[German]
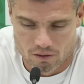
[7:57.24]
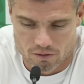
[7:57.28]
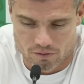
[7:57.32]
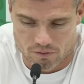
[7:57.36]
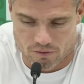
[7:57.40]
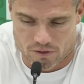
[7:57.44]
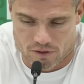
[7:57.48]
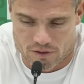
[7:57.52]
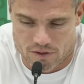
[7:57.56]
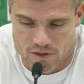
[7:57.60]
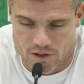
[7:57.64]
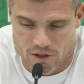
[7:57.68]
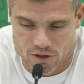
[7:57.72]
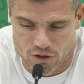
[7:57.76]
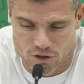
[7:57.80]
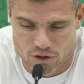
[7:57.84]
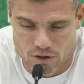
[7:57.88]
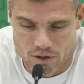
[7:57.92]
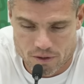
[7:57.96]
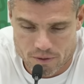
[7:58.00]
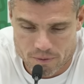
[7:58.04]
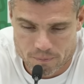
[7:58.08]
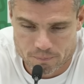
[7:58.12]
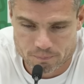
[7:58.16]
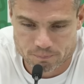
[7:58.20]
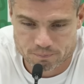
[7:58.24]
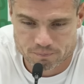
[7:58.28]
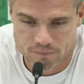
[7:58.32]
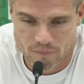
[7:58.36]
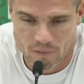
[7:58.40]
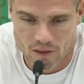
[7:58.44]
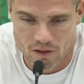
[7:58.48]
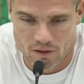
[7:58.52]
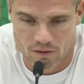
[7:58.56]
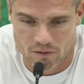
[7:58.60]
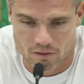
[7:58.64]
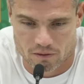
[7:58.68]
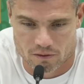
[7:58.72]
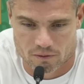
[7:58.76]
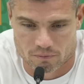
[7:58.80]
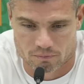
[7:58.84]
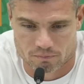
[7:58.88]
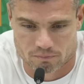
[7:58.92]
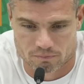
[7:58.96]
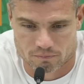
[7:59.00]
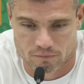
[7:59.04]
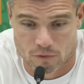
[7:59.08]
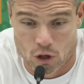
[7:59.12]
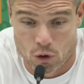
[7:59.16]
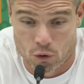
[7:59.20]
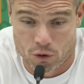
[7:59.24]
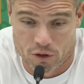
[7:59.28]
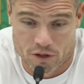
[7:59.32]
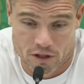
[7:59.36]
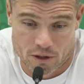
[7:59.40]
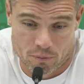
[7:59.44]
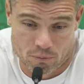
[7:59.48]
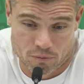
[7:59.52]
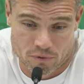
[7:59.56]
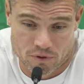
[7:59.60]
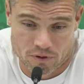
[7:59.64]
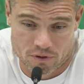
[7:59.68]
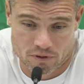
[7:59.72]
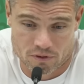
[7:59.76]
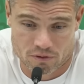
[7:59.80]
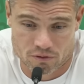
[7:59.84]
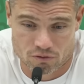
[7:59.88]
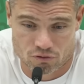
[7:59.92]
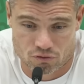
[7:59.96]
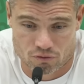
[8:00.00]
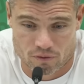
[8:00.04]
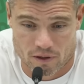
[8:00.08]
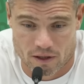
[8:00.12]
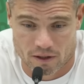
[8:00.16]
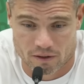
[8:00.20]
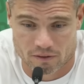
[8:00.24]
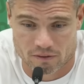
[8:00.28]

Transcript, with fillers: Es war sehr still. Ähm, auch ich habe mich schwer